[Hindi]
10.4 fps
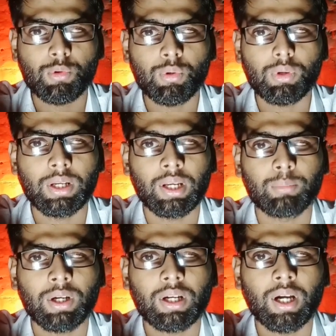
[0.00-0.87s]
वो
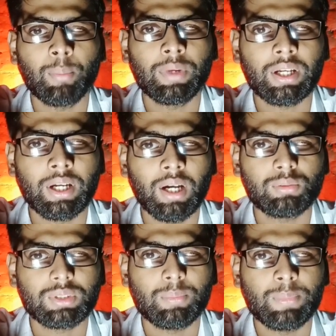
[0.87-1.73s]
लगभग अपने
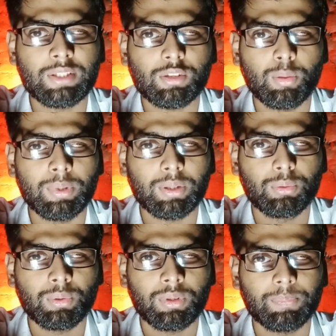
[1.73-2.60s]
गांव से 20
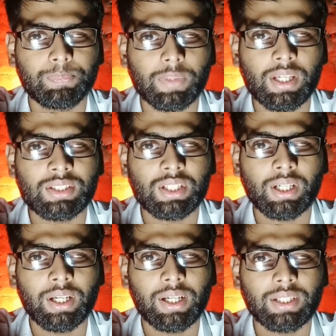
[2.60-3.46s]
किलोमीटर दूर एक
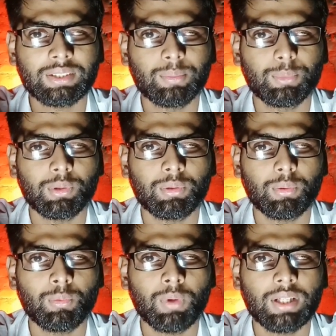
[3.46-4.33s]
जगह है हसनपुर
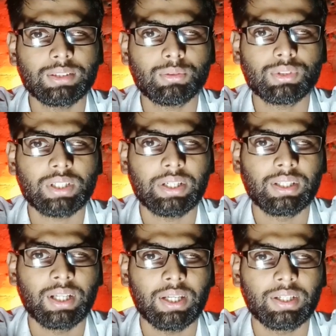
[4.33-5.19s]
वहां से कुछ
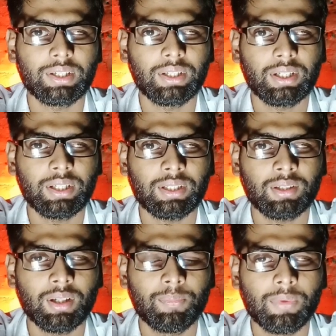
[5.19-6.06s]
खरीदारी करने गया
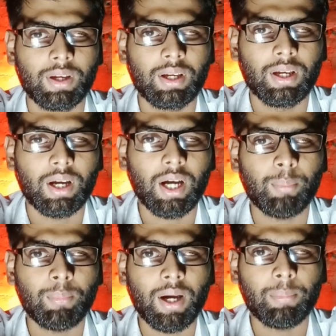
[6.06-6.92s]
था
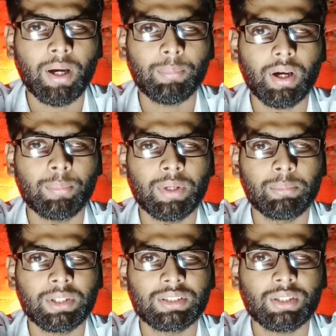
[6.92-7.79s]
अब माँ बाप
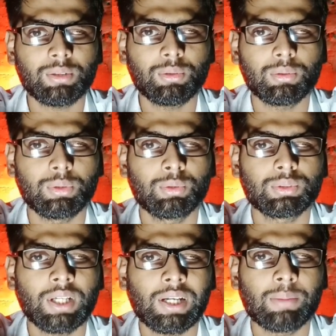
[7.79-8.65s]
अपने बच्चे को दो
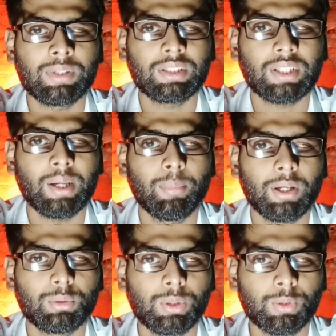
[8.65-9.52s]
साल का बच्चा है
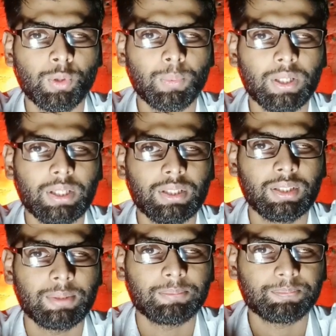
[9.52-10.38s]
माँ थोड़ी दूर पे गई
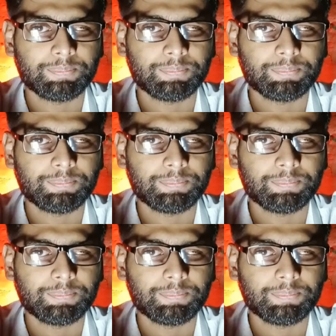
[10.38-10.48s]
थी